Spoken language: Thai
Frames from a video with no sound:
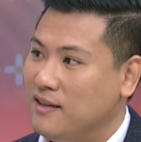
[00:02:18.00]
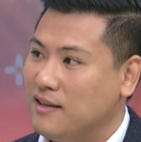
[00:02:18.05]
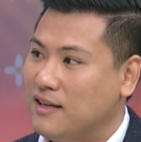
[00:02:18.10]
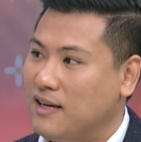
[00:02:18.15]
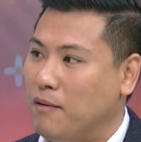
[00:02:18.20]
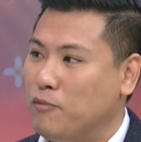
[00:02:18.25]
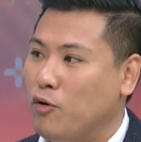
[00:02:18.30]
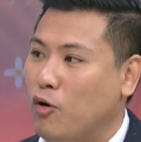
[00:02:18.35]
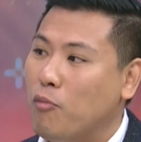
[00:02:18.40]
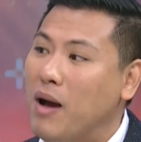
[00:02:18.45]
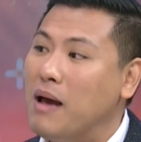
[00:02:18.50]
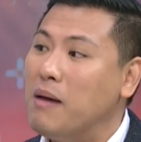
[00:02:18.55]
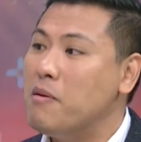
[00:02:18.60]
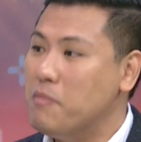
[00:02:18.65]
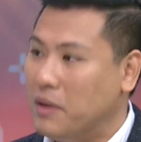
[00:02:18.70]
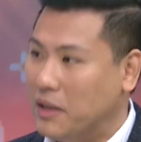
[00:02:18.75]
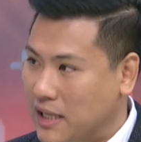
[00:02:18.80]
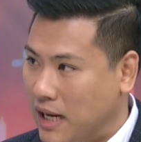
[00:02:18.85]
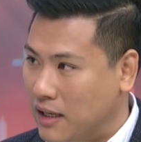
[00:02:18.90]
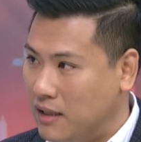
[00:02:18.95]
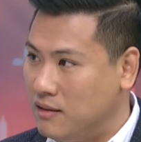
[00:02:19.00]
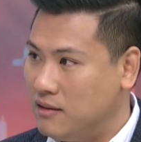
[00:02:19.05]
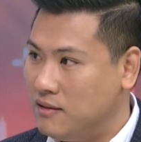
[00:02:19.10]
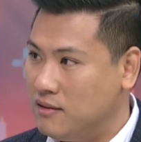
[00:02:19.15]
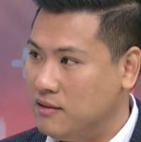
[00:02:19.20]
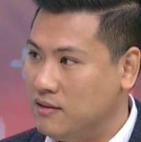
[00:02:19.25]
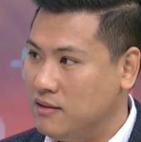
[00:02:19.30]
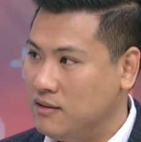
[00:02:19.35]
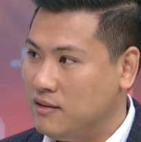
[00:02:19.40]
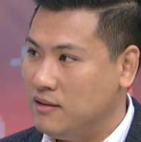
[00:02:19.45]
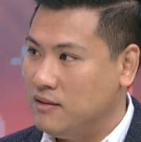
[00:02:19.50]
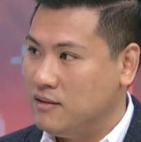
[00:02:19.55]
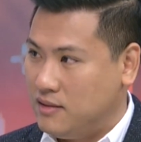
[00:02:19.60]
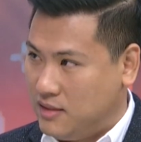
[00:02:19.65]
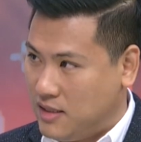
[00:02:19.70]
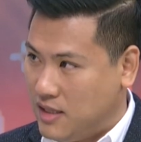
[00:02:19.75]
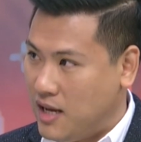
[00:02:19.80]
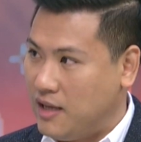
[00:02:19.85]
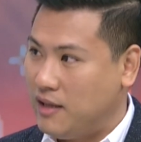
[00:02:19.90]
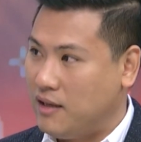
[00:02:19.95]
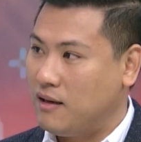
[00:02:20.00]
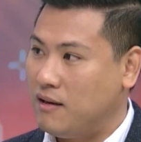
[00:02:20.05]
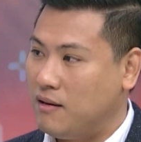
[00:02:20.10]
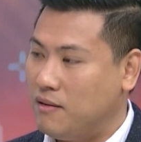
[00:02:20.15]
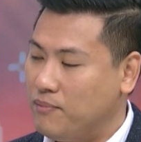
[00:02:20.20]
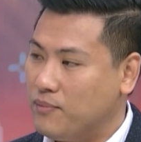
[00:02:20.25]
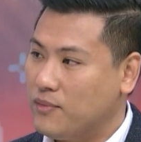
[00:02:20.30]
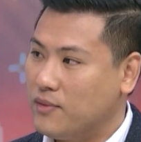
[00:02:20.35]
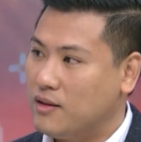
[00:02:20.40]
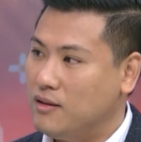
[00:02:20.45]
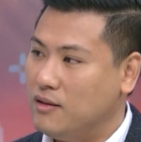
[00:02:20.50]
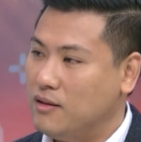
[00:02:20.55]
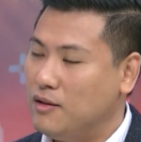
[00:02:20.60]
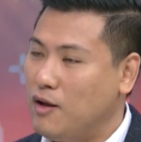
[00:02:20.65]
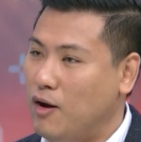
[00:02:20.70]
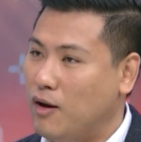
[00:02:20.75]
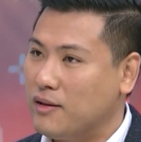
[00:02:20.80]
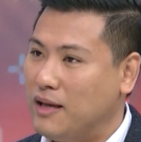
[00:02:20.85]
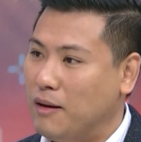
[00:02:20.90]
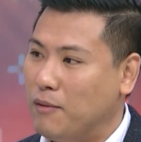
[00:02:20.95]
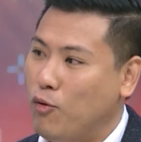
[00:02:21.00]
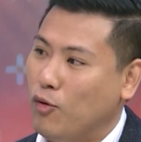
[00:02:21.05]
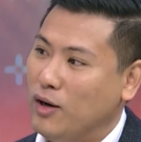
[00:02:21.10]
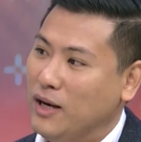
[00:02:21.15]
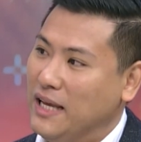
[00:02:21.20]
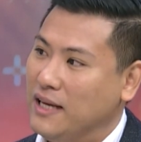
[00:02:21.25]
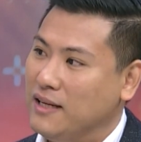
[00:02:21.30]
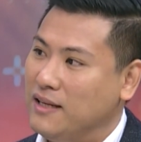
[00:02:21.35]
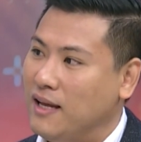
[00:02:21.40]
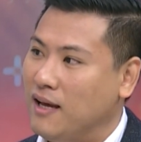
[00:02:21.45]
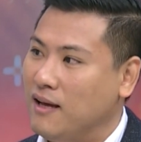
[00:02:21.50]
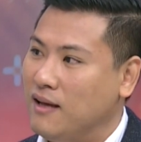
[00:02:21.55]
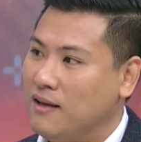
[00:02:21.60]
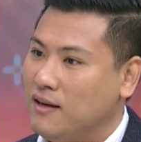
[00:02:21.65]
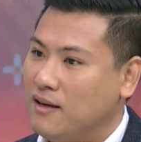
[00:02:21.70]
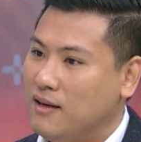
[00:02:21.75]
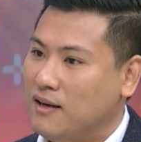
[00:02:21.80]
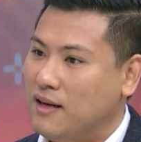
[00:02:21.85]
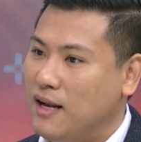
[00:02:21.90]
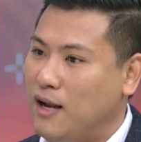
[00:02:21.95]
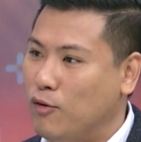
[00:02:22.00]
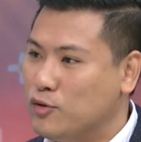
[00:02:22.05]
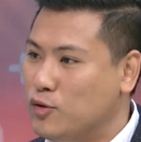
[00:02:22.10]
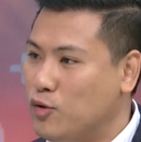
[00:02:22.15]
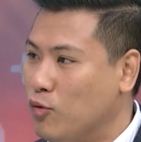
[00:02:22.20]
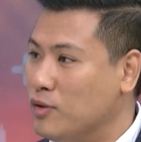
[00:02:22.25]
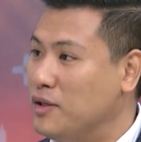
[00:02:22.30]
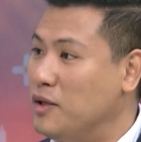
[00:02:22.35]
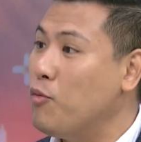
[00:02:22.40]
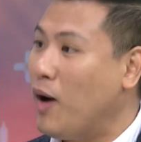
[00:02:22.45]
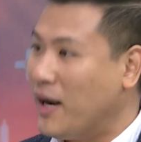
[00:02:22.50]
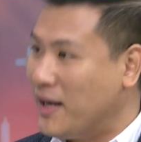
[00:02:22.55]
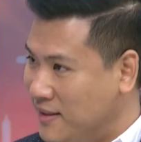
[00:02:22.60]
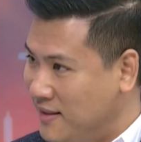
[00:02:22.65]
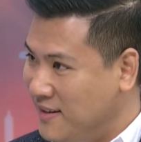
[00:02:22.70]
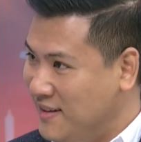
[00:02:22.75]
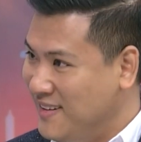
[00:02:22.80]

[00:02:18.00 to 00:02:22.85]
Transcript: กับดอกไม้ไม่เหมือนกันอ๋อเลรฮะใช่ครับ คือดอกอย่างพวงหลีดเนี่ยเราส่งที่วัด